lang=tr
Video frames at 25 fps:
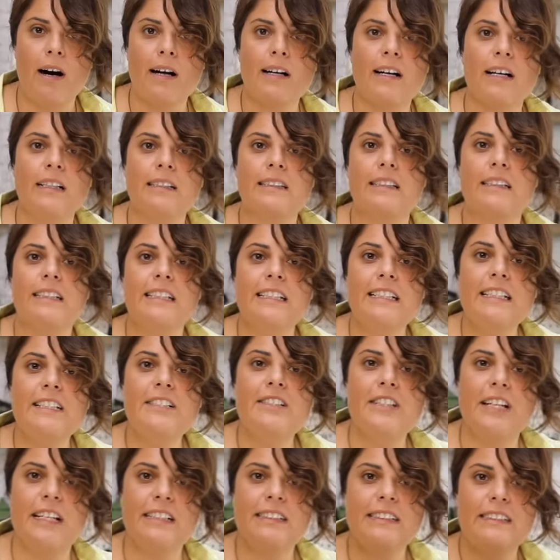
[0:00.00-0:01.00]
baharatlar
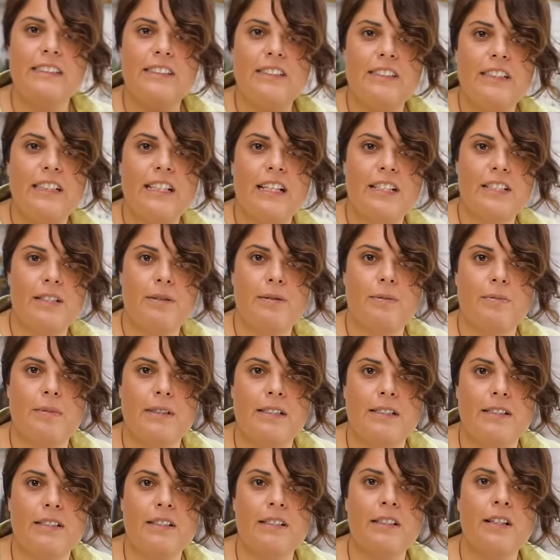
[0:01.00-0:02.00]
iyice etin içine
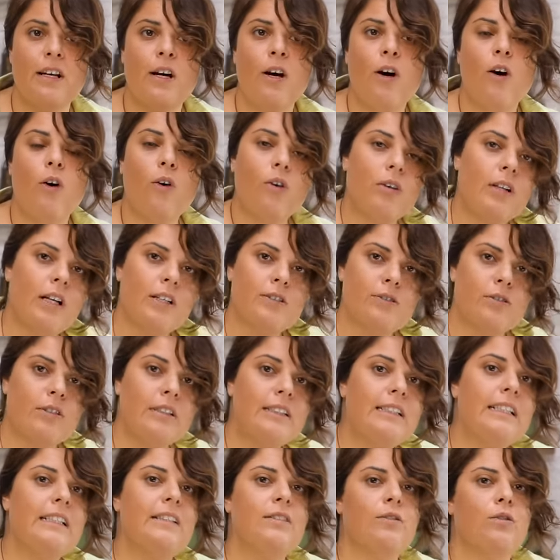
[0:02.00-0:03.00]
geçebilmesi için. Ondan
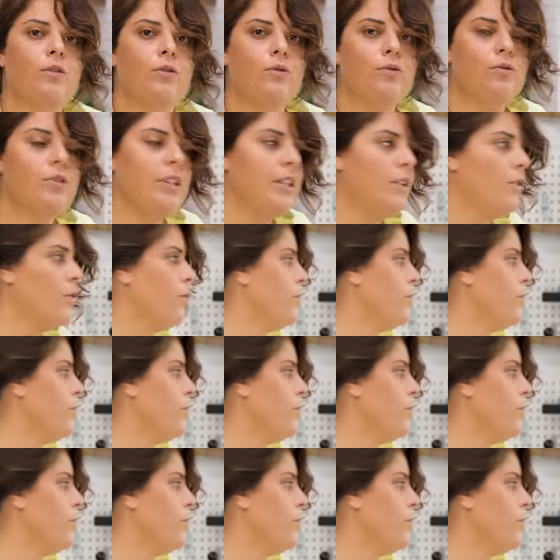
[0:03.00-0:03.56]
sonra derin dondurucuya